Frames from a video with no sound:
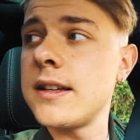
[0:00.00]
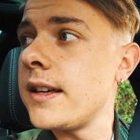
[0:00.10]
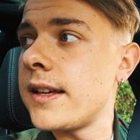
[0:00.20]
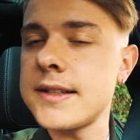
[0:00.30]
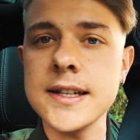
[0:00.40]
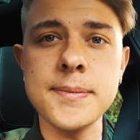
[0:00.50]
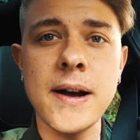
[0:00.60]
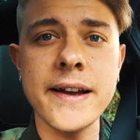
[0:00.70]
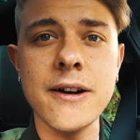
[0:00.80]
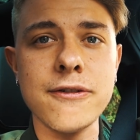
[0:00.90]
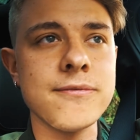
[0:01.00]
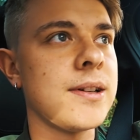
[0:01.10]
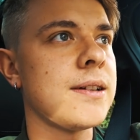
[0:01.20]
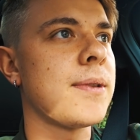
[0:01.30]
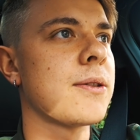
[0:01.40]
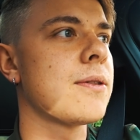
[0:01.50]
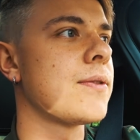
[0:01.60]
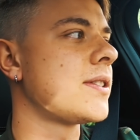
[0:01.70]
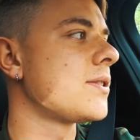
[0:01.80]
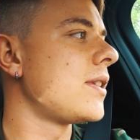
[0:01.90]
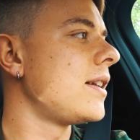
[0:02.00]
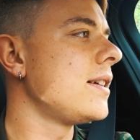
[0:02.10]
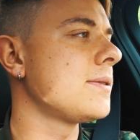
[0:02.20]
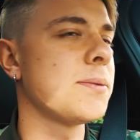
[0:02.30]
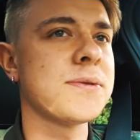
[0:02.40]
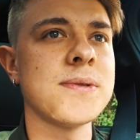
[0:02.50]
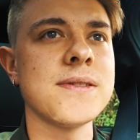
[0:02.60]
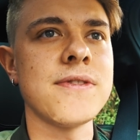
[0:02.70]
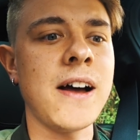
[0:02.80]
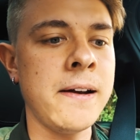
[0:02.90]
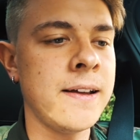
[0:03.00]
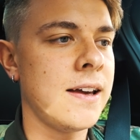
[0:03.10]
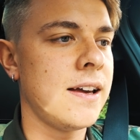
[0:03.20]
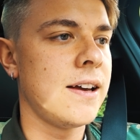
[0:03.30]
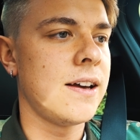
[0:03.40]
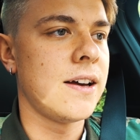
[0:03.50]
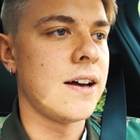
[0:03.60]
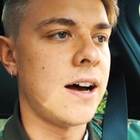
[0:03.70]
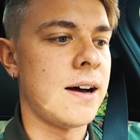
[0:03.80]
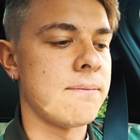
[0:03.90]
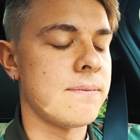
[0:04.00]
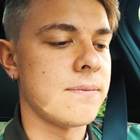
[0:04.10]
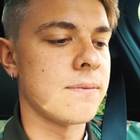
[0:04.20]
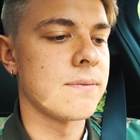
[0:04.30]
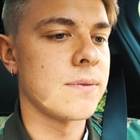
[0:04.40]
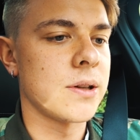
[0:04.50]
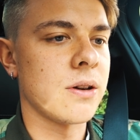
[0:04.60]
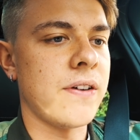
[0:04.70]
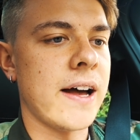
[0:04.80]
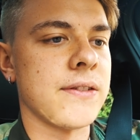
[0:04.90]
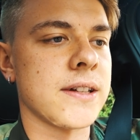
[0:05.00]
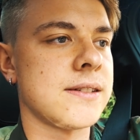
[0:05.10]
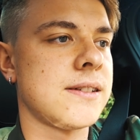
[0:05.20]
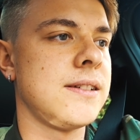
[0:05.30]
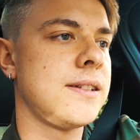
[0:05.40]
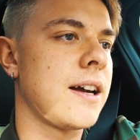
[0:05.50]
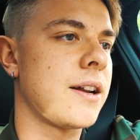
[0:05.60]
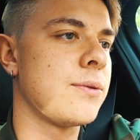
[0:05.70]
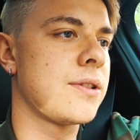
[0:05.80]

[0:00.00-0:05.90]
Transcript: gehe ich jetzt erstmal einkaufen. Mal gucken, was hier so in der Nähe ist. Ich muss ein bisschen fahren. Ähm, ich hoffe einfach, dass es Denise gerade